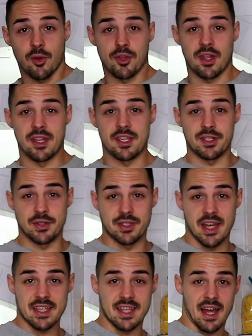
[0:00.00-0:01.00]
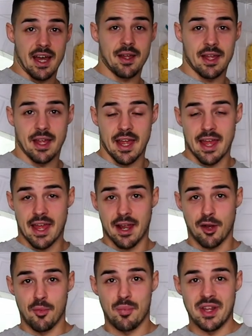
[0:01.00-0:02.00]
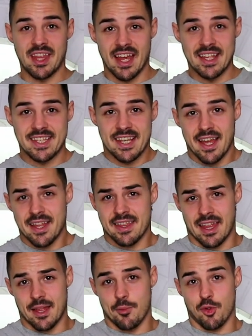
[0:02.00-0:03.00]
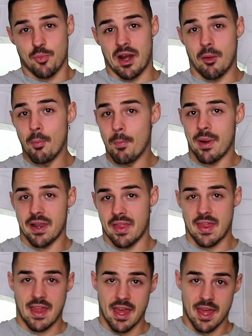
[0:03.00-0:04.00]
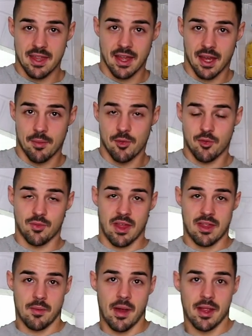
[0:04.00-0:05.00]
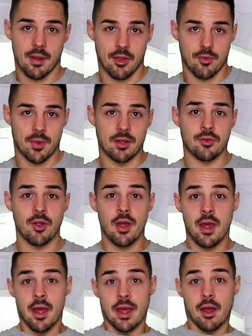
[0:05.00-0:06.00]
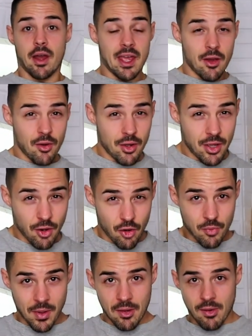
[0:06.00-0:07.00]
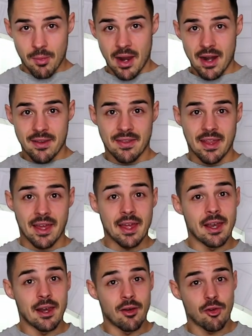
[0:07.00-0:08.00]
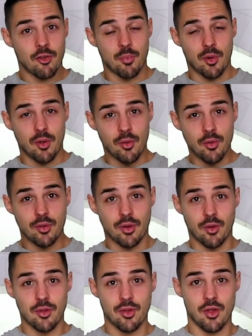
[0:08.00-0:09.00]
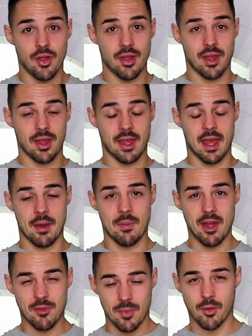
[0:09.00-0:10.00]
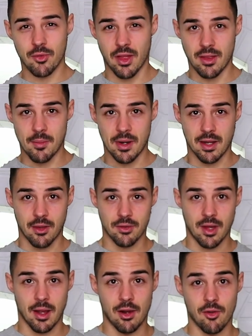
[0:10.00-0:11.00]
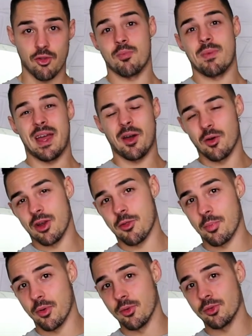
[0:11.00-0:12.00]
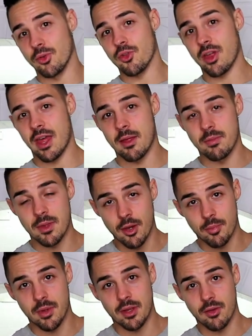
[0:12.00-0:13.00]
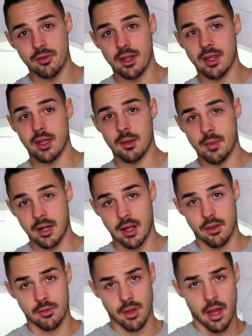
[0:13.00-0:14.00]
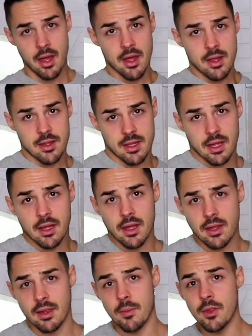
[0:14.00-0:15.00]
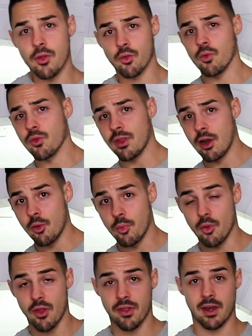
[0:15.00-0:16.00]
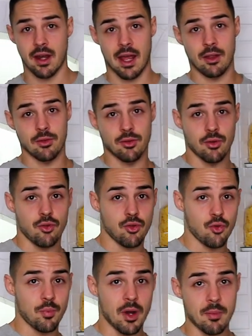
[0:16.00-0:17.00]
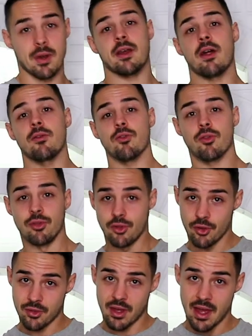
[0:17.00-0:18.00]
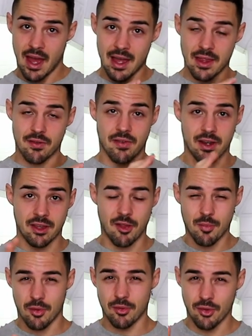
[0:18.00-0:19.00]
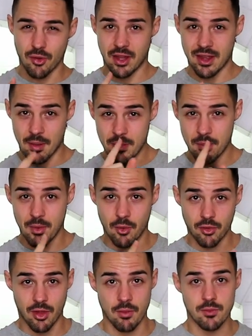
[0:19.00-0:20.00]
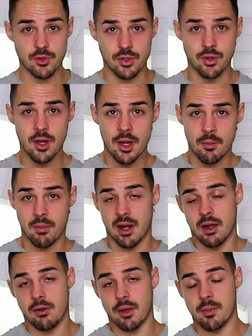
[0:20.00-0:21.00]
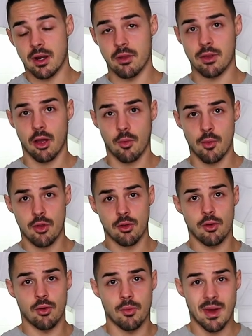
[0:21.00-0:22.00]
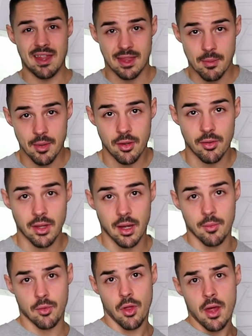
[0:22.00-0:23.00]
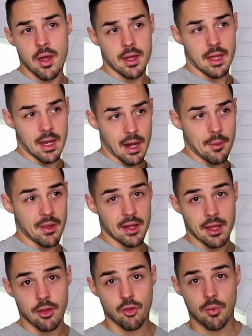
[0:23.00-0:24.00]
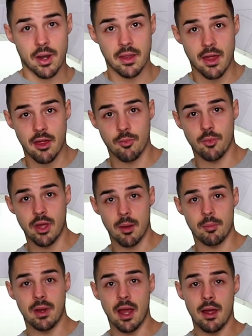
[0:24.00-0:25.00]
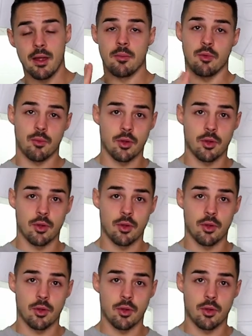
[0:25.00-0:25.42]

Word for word: os he dicho, ya está, eh, comprita hecha, tenemos para un par de días, digamos, una semana más o menos, y hoy os vengo a hablar de los productos que más me gustan de Mercadona, los mejores productos en mi opinión que tiene Mercadona. Si este vídeo os gusta lo puedo hacer en otros supermercados donde hay diferentes productos que también me gustan mucho, ¿vale? Aunque Mercadona como es lo más típico digamos y la verdad que su variedad es muy amplia, pues